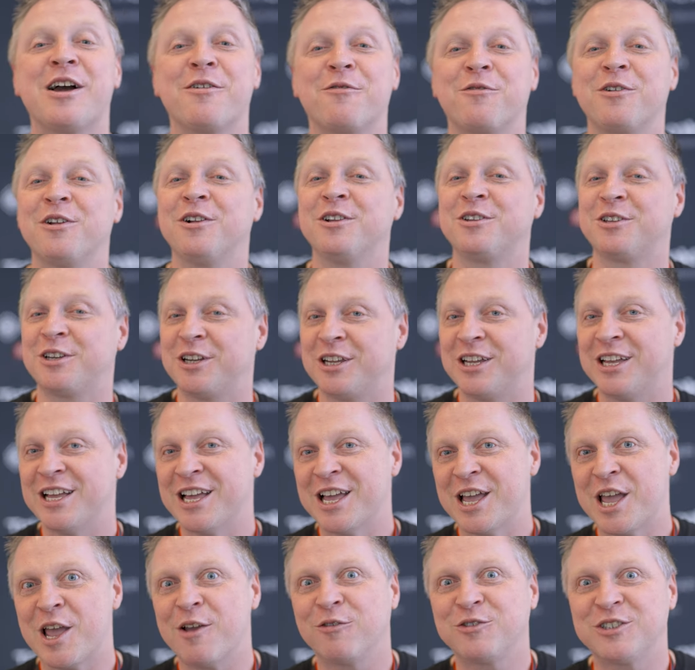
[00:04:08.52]
filtry
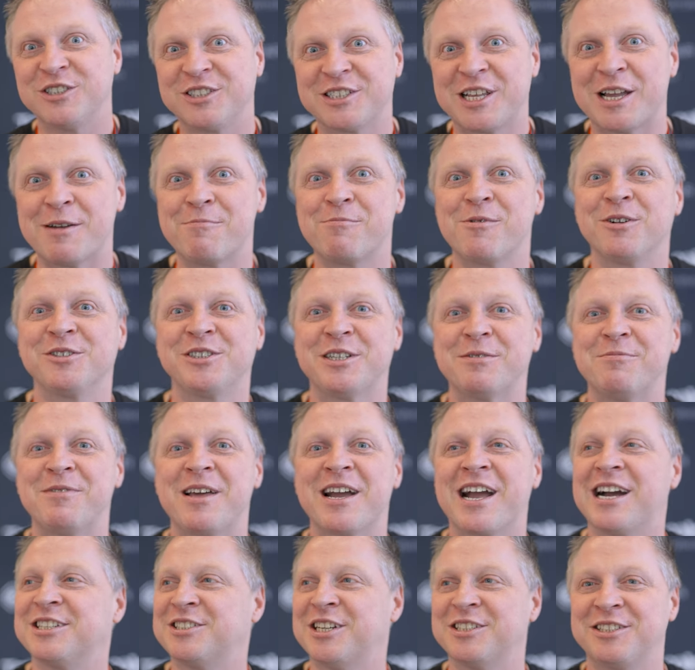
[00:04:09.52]
i wszystkie potrzebne
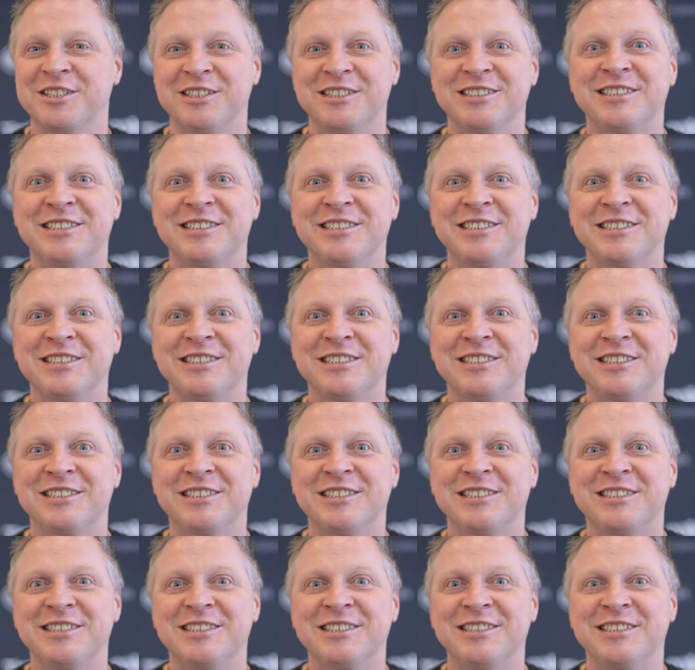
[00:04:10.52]
gadżety.